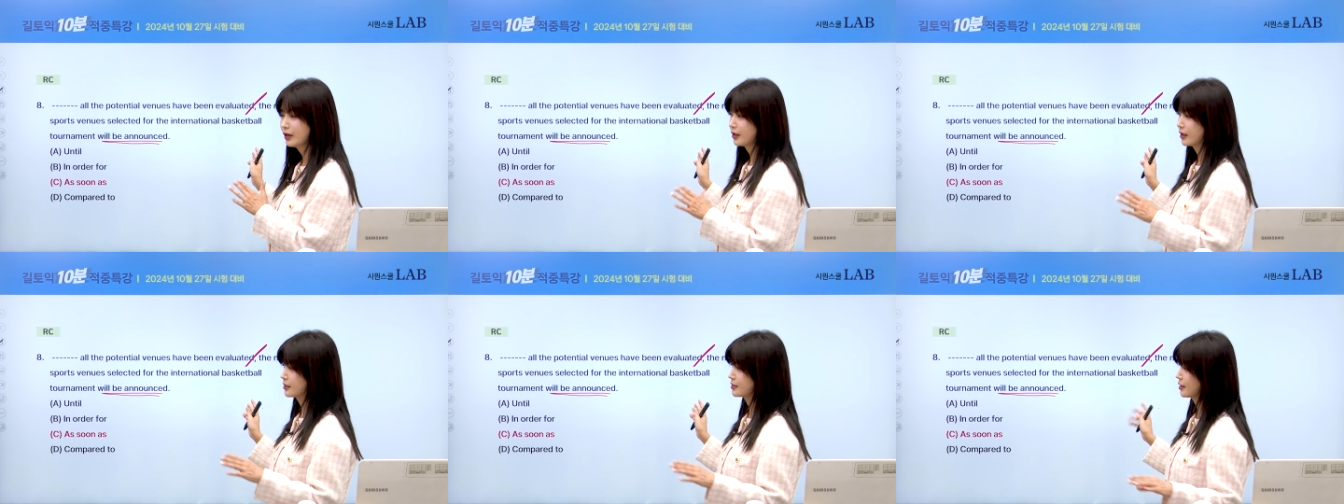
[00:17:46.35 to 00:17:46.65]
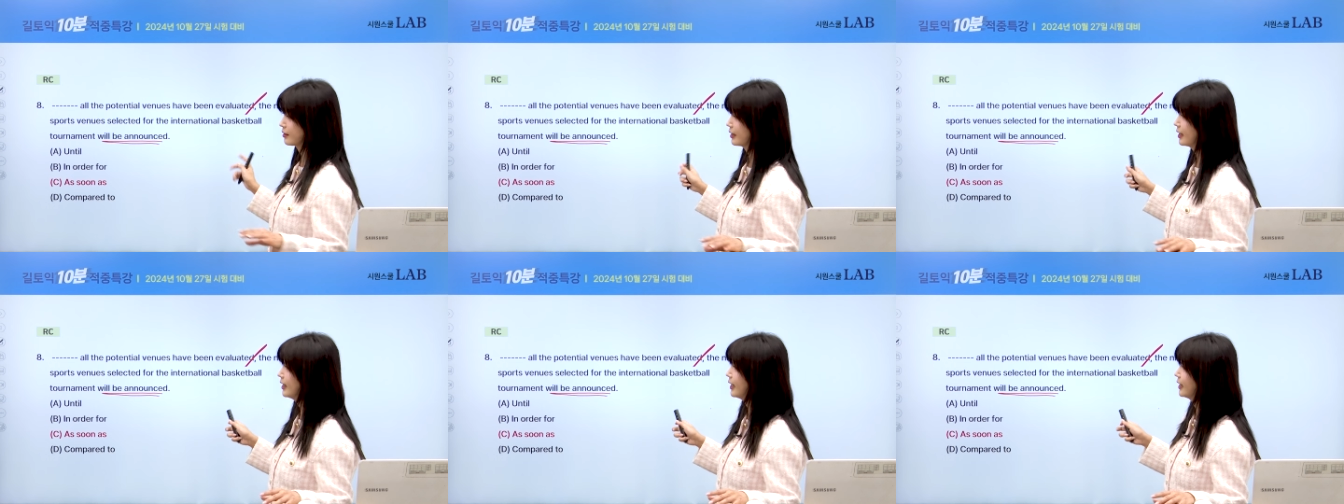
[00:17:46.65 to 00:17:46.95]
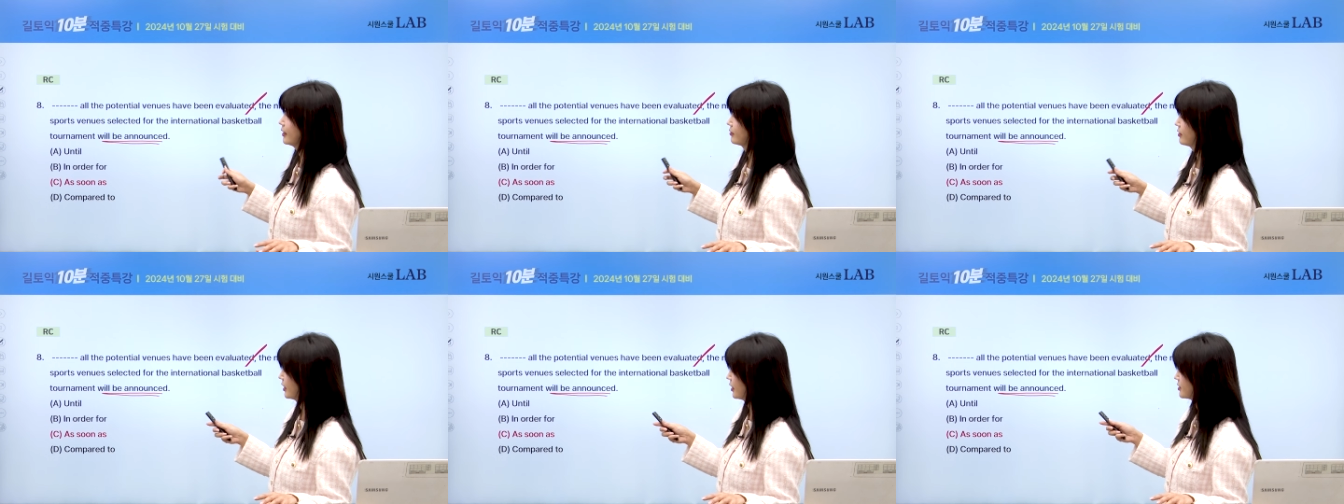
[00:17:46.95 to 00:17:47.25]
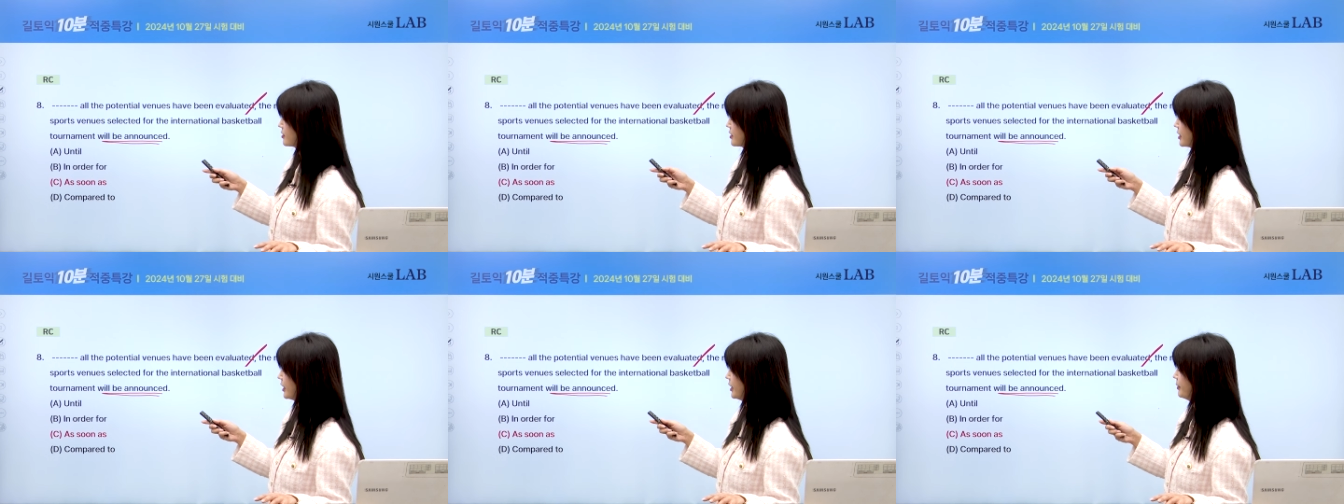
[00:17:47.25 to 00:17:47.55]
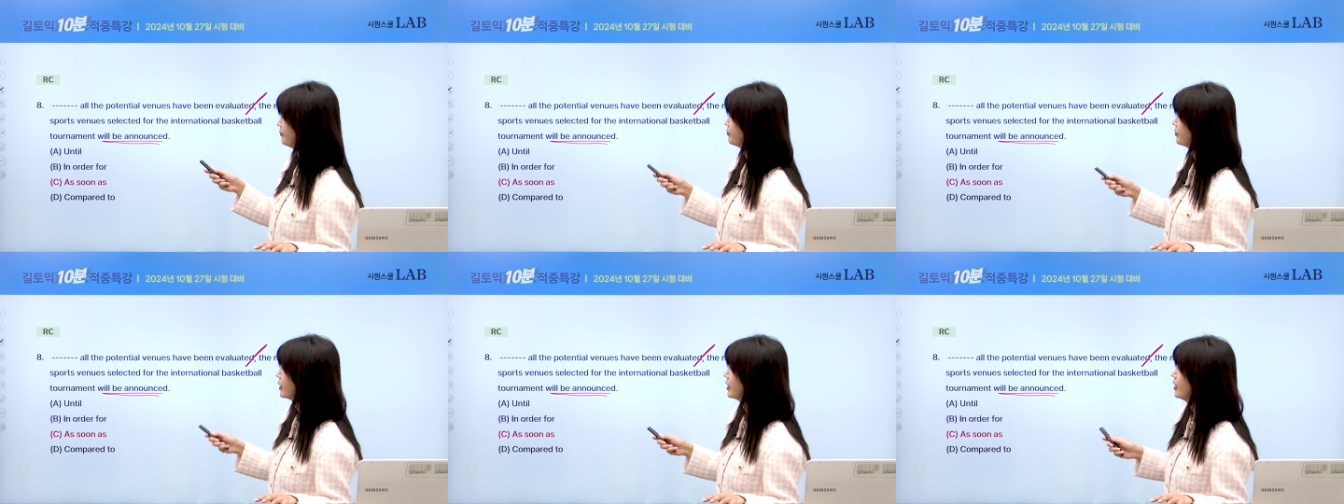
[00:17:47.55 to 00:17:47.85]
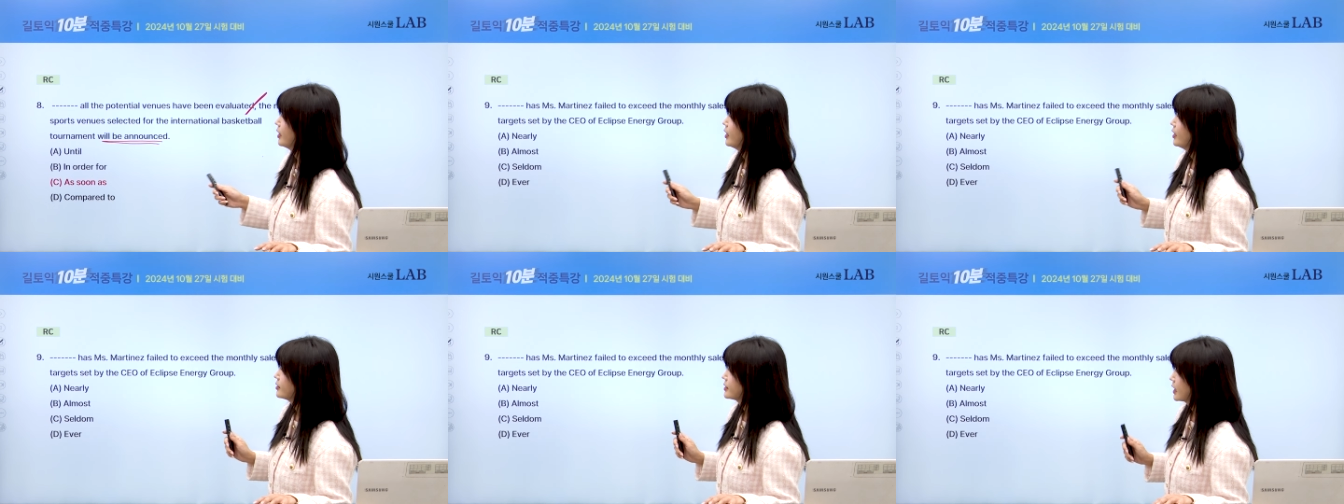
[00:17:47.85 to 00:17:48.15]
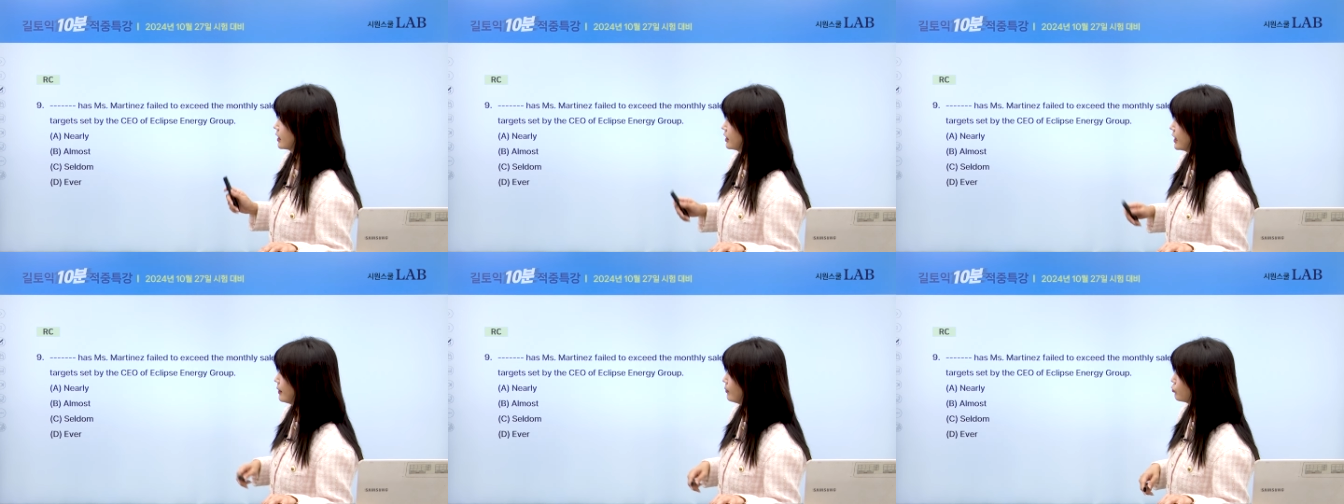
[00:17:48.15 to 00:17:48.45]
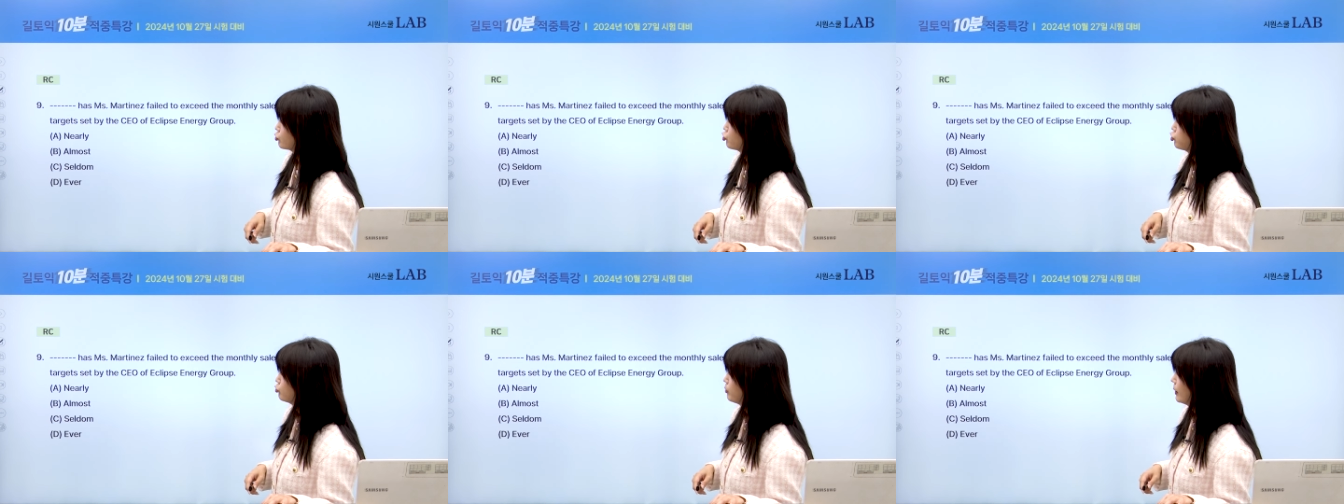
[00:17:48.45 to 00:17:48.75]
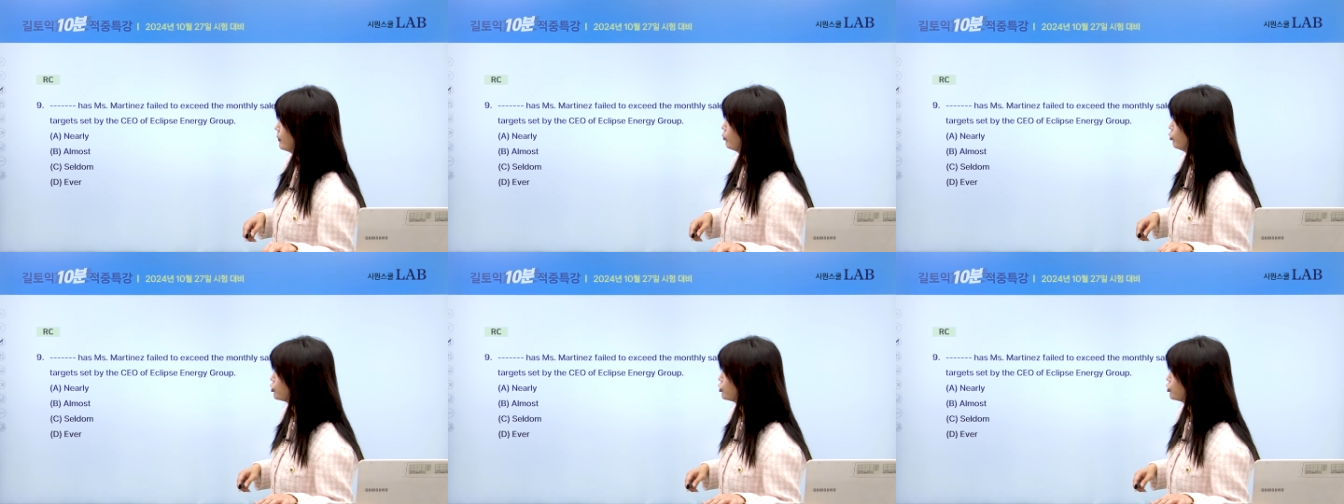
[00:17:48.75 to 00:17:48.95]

그래서 탈락 되겠어요. 자, 그 다음 9번